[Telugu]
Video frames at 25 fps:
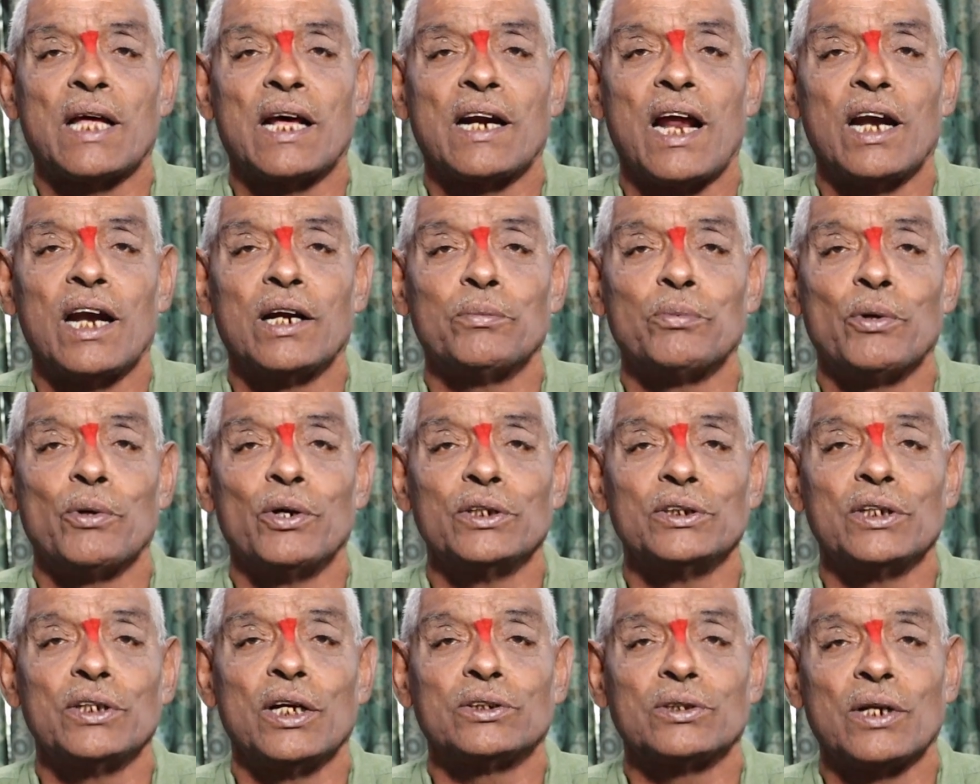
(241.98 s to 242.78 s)
స్థానాలకు
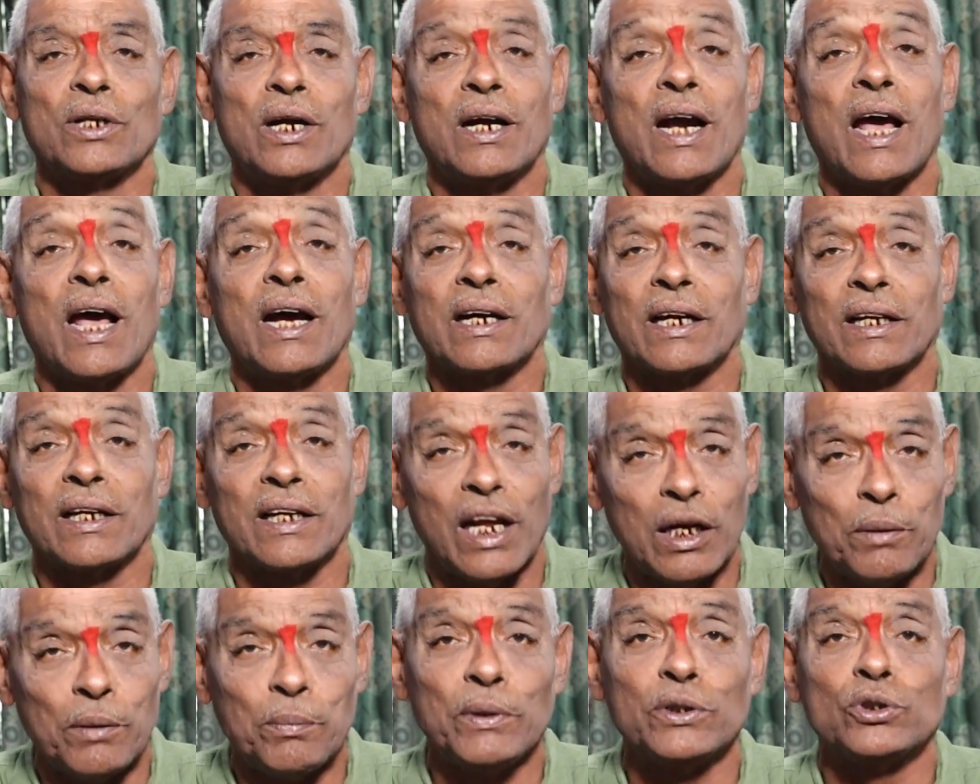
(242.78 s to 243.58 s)
పోటీ చేస్తున్నాను అక్కడ
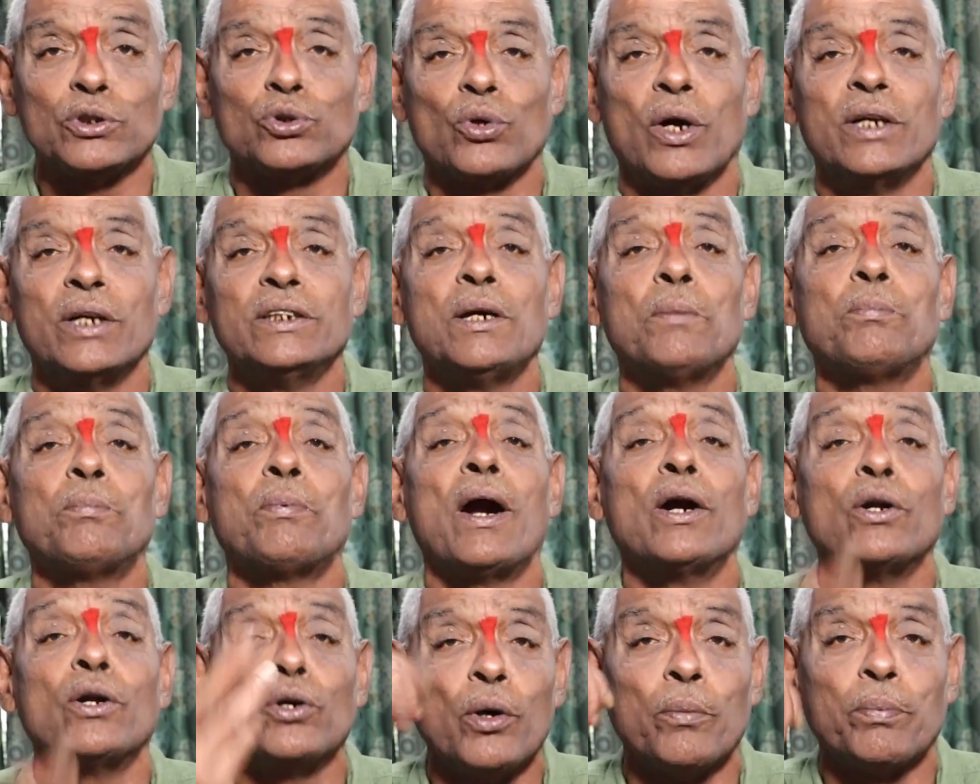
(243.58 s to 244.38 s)
గెలిపించు అని
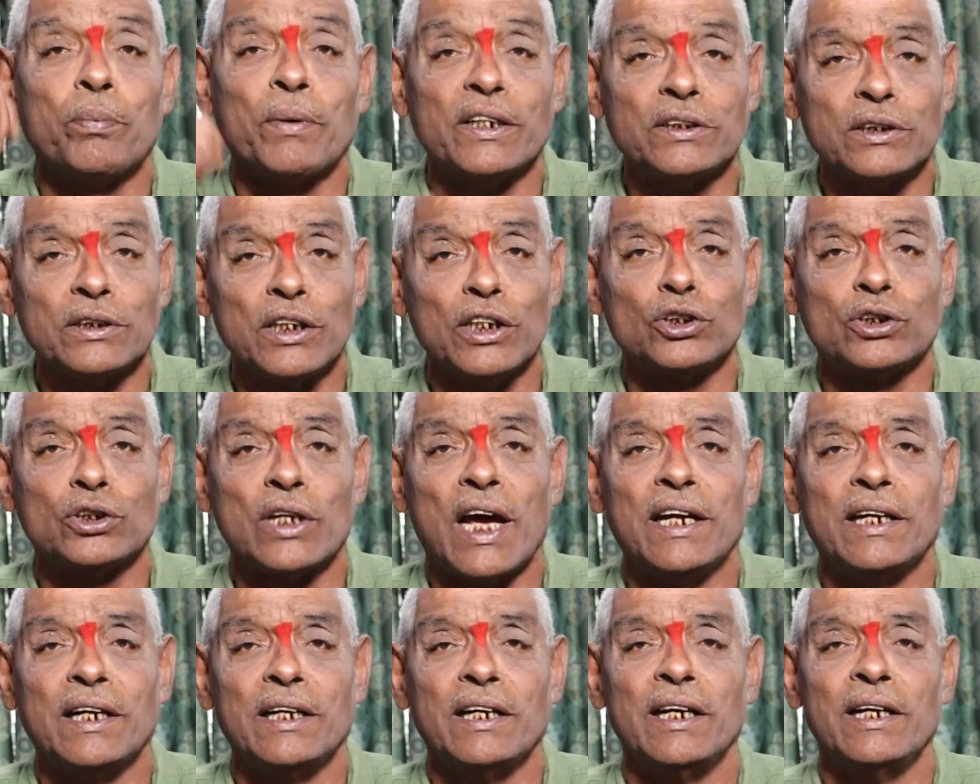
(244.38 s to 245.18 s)
చెప్పి అడుగు ప్రశ్నించు
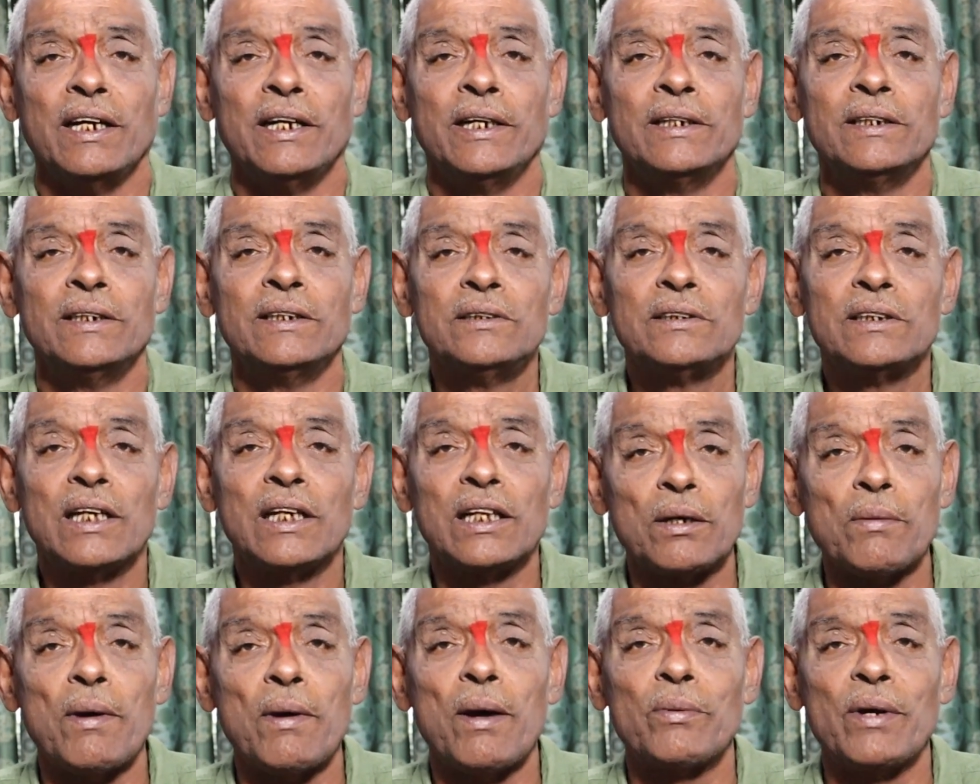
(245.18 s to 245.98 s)
ఆయన్ని
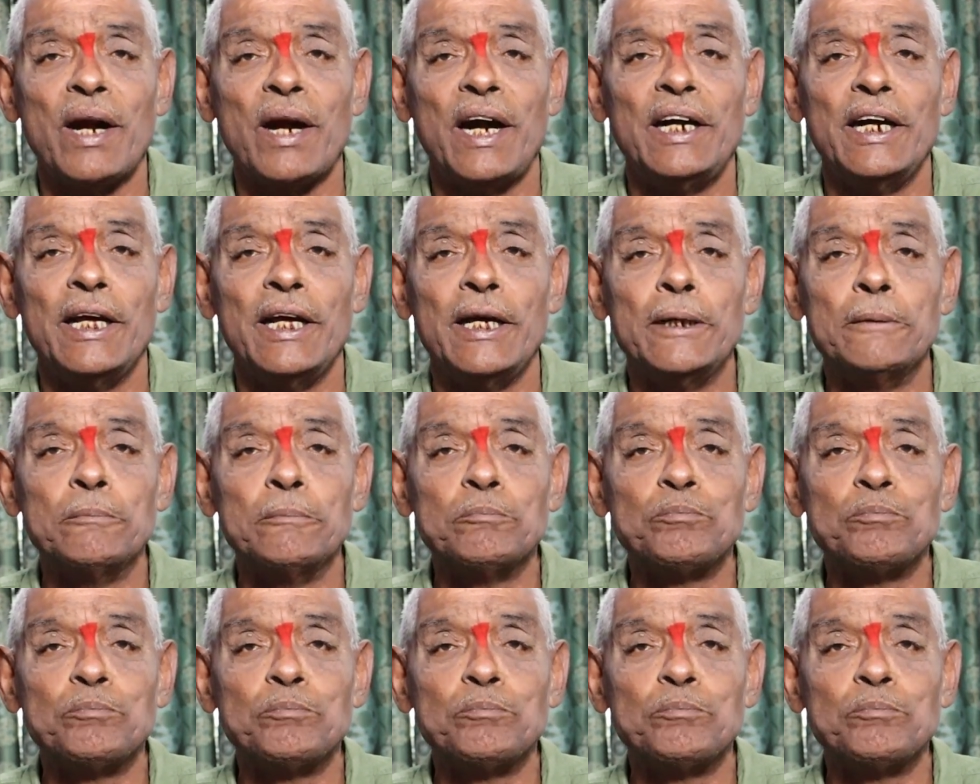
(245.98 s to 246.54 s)
చంద్రబాబు నాయుడిని